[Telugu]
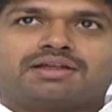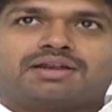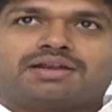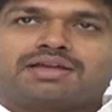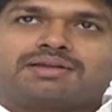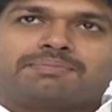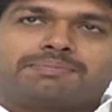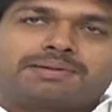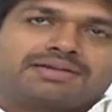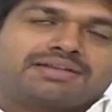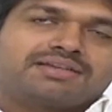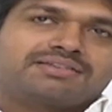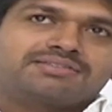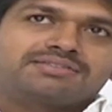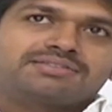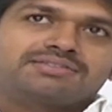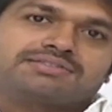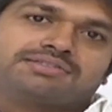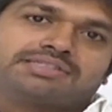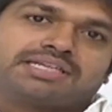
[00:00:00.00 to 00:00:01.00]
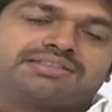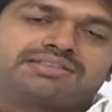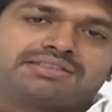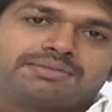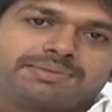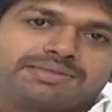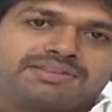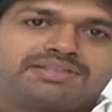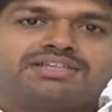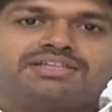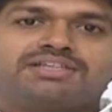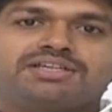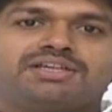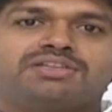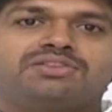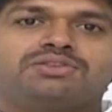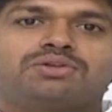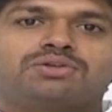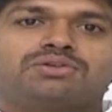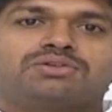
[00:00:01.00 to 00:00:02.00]
అలాగే పటాస్ ఎంత పెద్ద హిట్
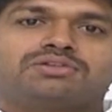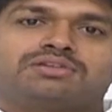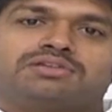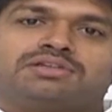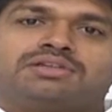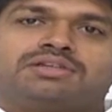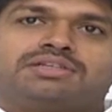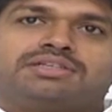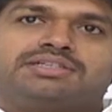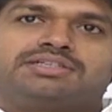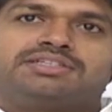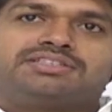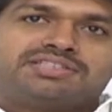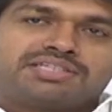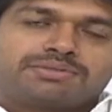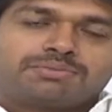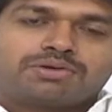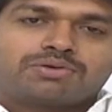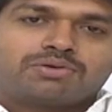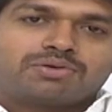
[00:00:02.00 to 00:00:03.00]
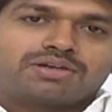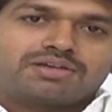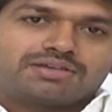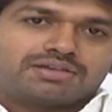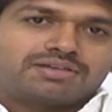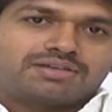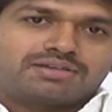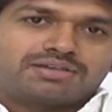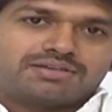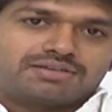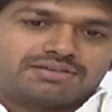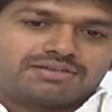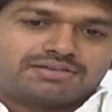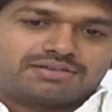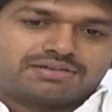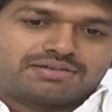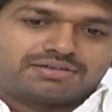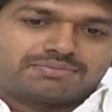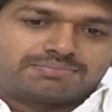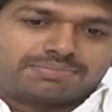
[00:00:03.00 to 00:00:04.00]
అయిందో ఈ సినిమా కూడా
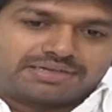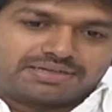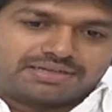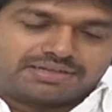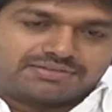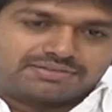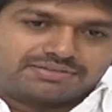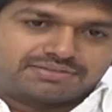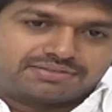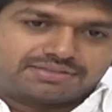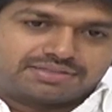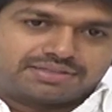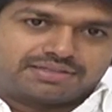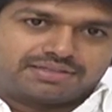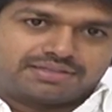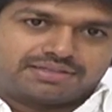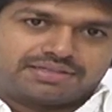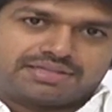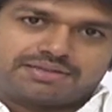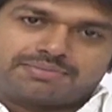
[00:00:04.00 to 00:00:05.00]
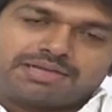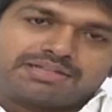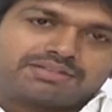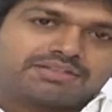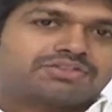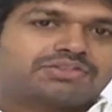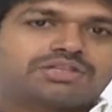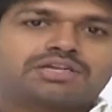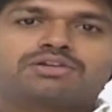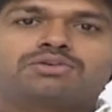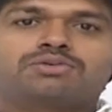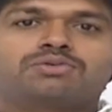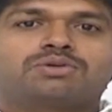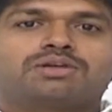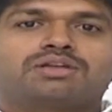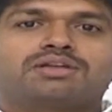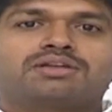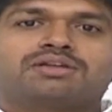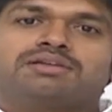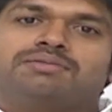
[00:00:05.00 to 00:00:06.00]
పటాస్కి ఏమాత్రం
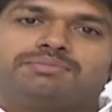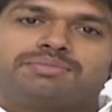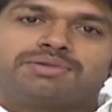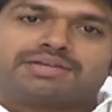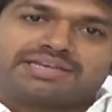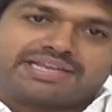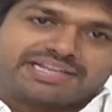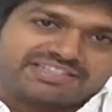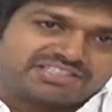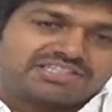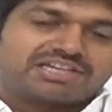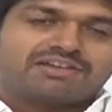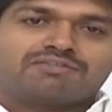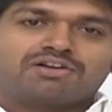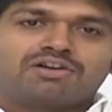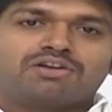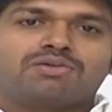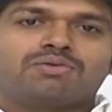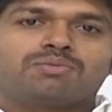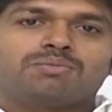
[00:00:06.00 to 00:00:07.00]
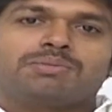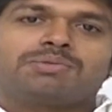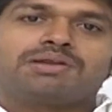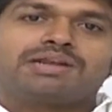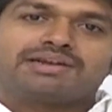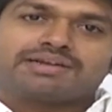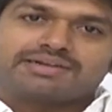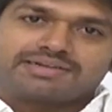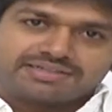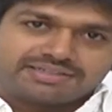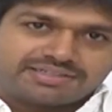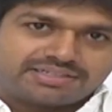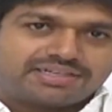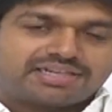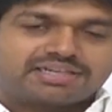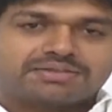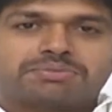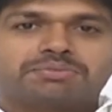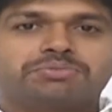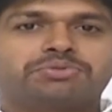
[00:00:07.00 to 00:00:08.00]
తగ్గకుండా మీకు నెక్స్ట్ లెవెల్లో మిమ్మల్ని ఎంటర్టైన్
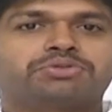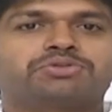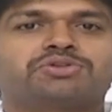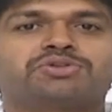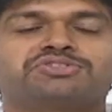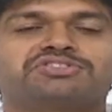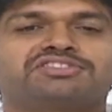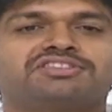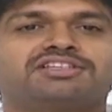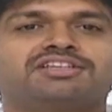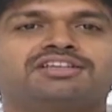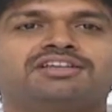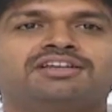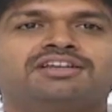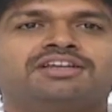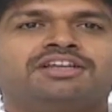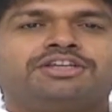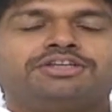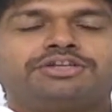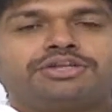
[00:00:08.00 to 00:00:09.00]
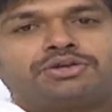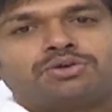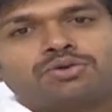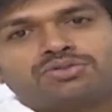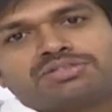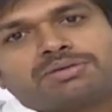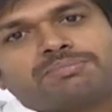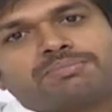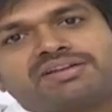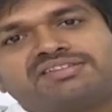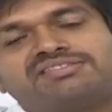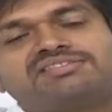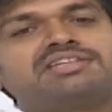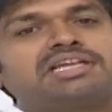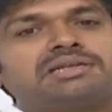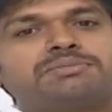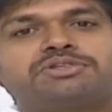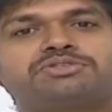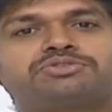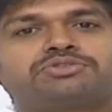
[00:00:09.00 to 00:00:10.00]
చేయడానికి మీ ముందుకు వస్తుంది ఎన్నో
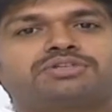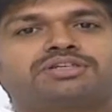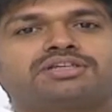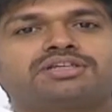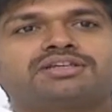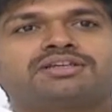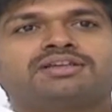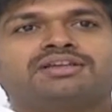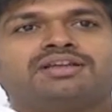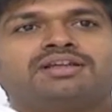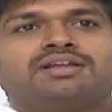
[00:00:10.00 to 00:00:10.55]
సర్ప్రైజింగ్ ఎలిమెంట్స్ ఉన్నాయి